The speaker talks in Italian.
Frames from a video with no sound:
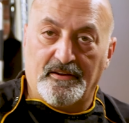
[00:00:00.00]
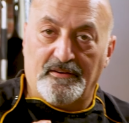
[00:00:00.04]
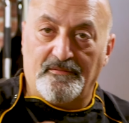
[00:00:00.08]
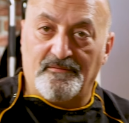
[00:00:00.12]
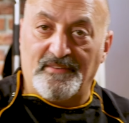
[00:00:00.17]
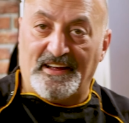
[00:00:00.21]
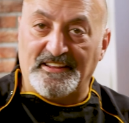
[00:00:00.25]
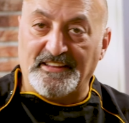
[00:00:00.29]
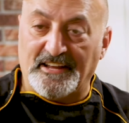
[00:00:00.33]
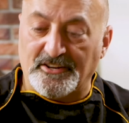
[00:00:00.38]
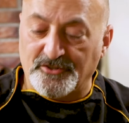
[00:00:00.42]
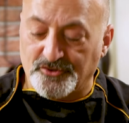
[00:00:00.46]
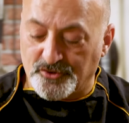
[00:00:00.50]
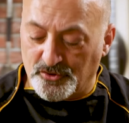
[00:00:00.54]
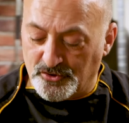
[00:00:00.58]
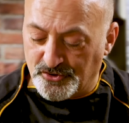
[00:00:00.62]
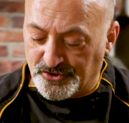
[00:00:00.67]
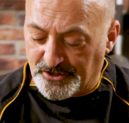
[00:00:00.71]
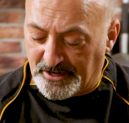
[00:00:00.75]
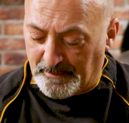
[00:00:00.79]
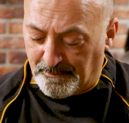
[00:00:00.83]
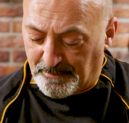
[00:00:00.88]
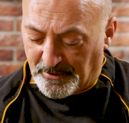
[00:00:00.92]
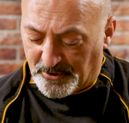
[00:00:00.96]
Vado ad
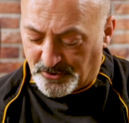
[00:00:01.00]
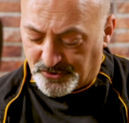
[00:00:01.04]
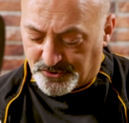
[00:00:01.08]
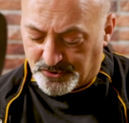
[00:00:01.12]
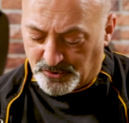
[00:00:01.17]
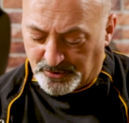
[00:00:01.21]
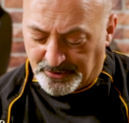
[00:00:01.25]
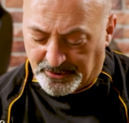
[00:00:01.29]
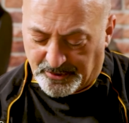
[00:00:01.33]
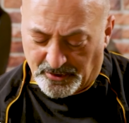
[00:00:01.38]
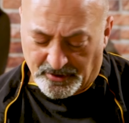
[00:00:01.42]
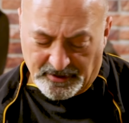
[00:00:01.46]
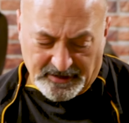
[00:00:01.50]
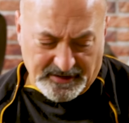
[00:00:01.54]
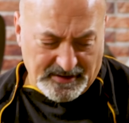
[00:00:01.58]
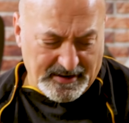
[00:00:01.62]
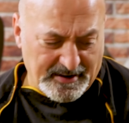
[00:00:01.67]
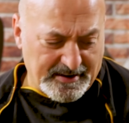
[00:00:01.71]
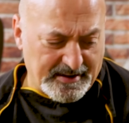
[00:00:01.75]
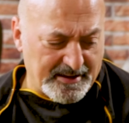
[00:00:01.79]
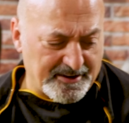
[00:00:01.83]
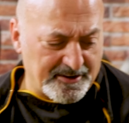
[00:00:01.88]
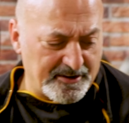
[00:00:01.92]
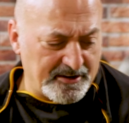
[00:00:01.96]
aggiungere il prosciutto e
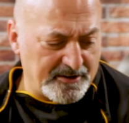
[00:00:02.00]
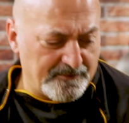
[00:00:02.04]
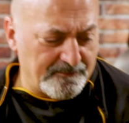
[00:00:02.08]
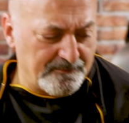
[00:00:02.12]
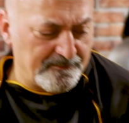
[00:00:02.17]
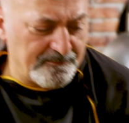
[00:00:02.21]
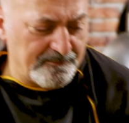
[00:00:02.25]
la carne.